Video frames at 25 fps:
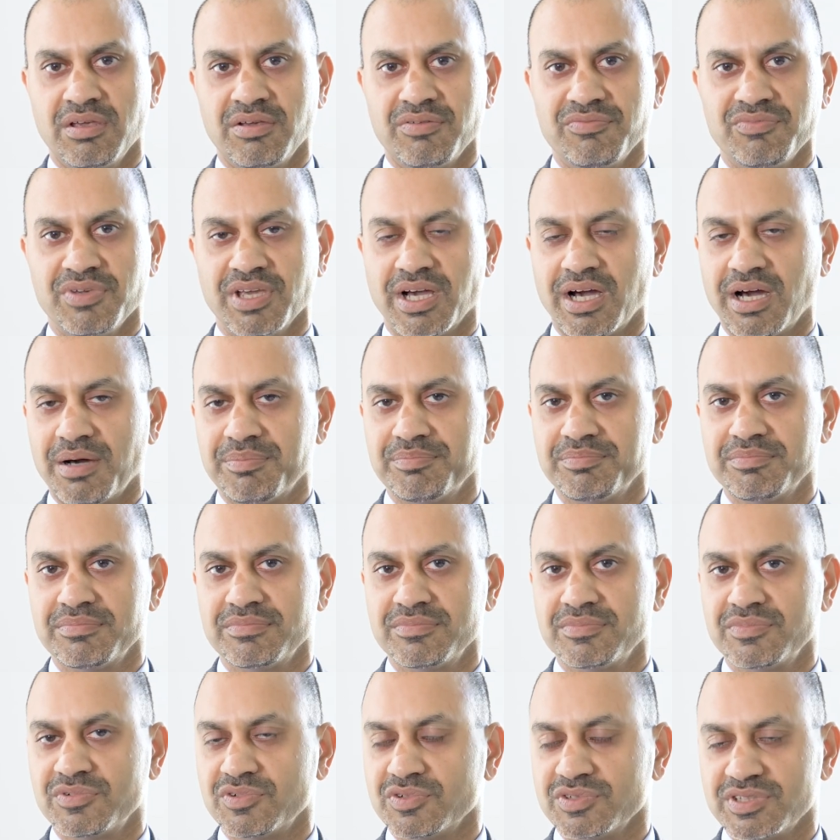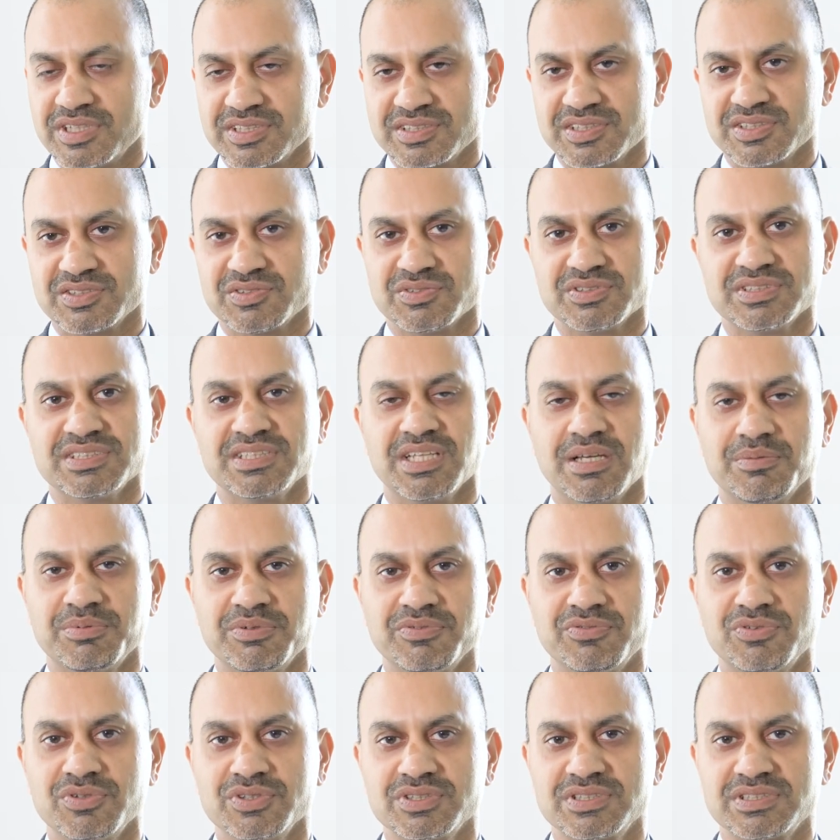Wir haben, und das ist uns sehr
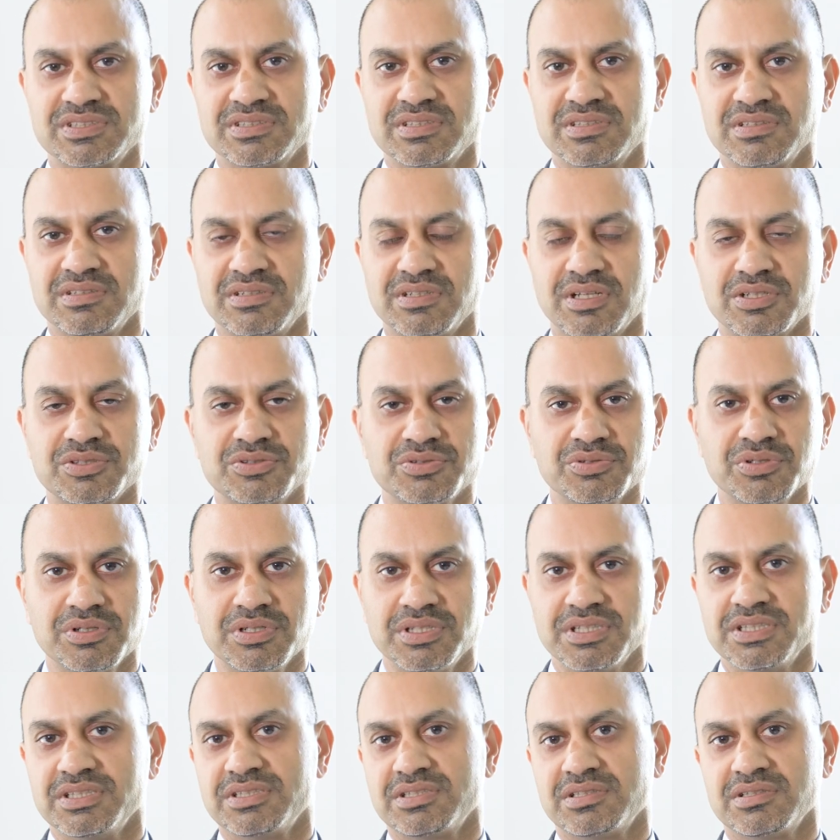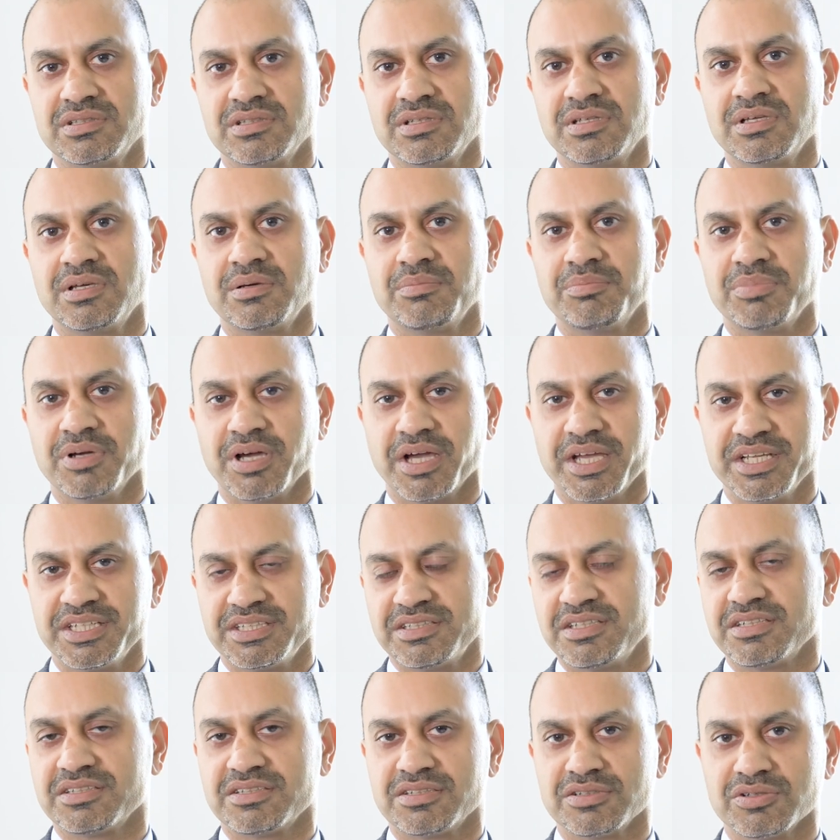bewusst, natürlich
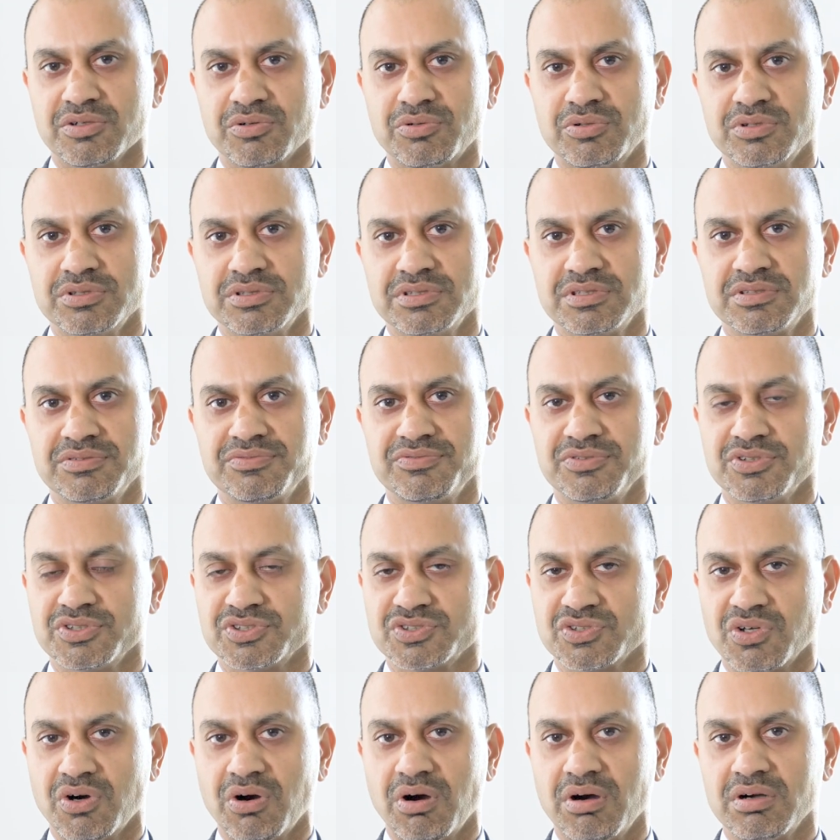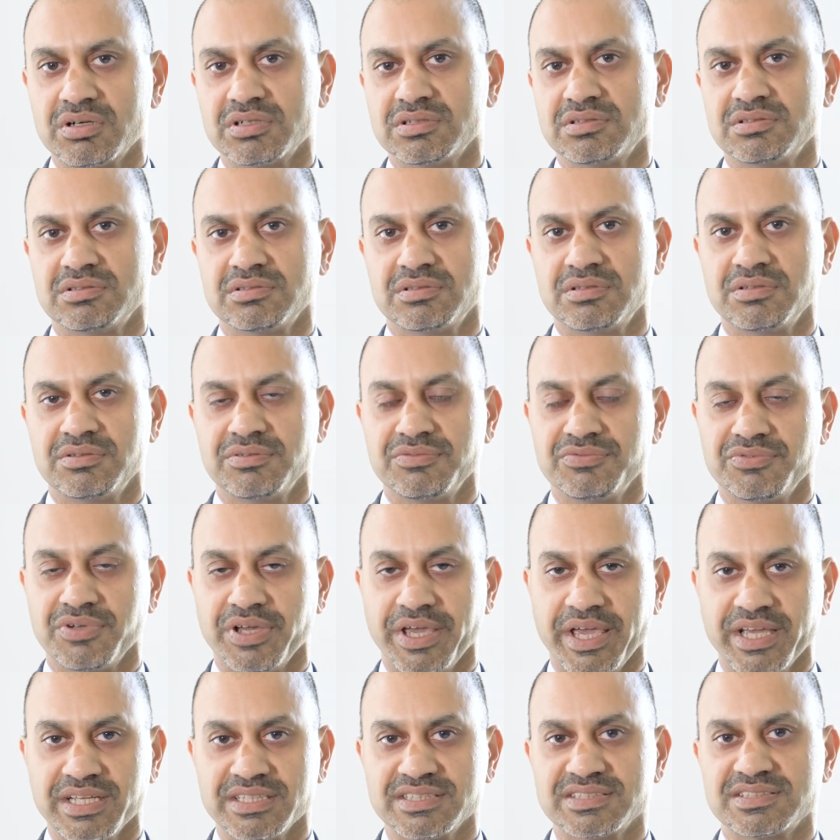berechtigten Grund für Sorgen, für
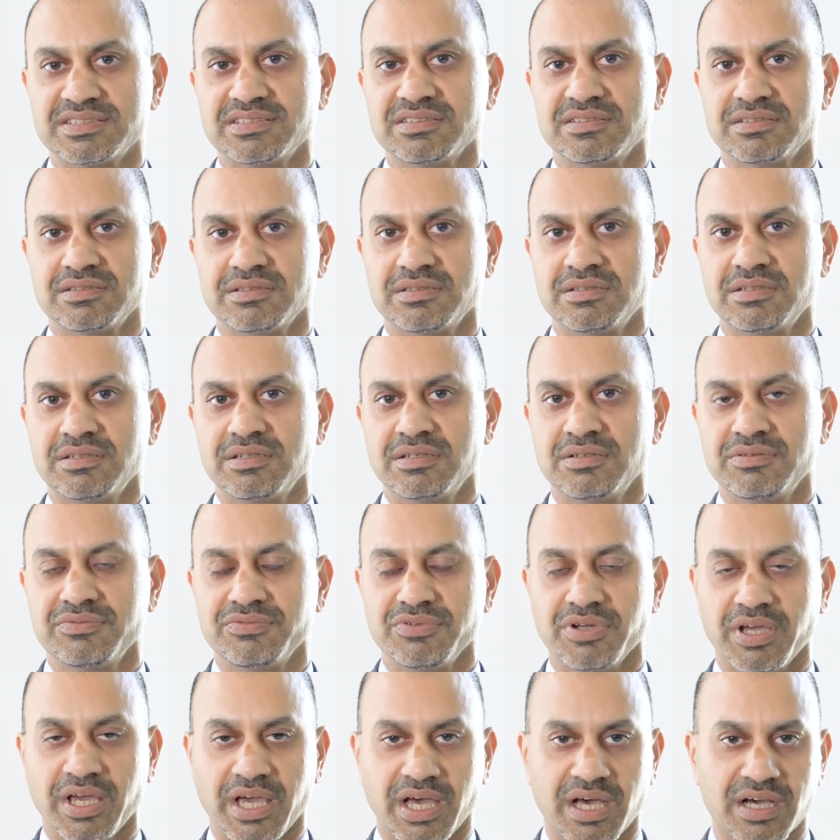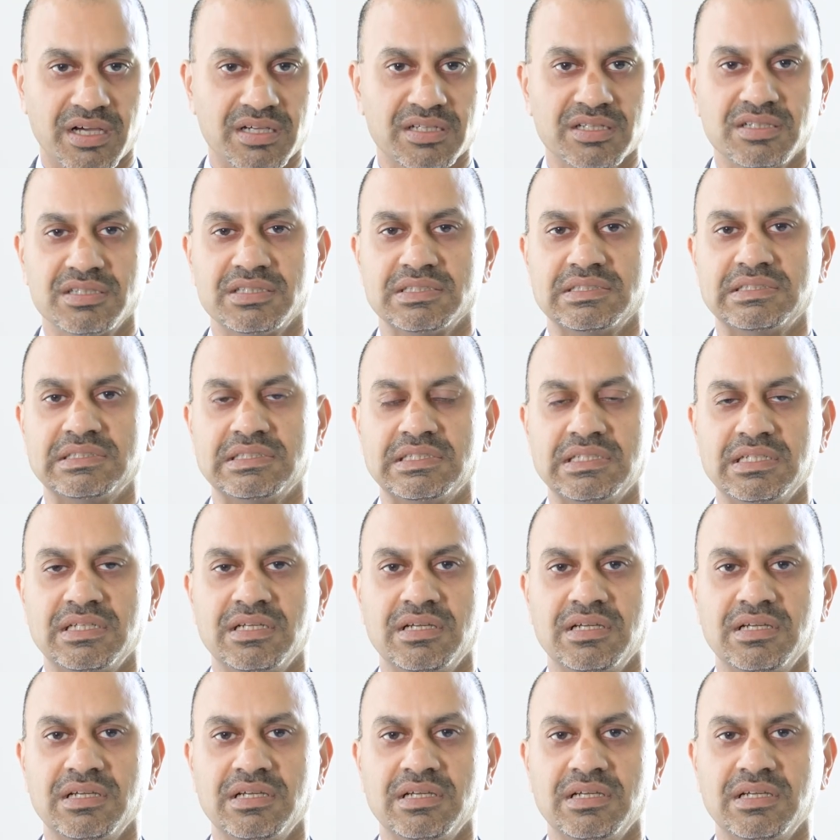Ängste, für Ärger,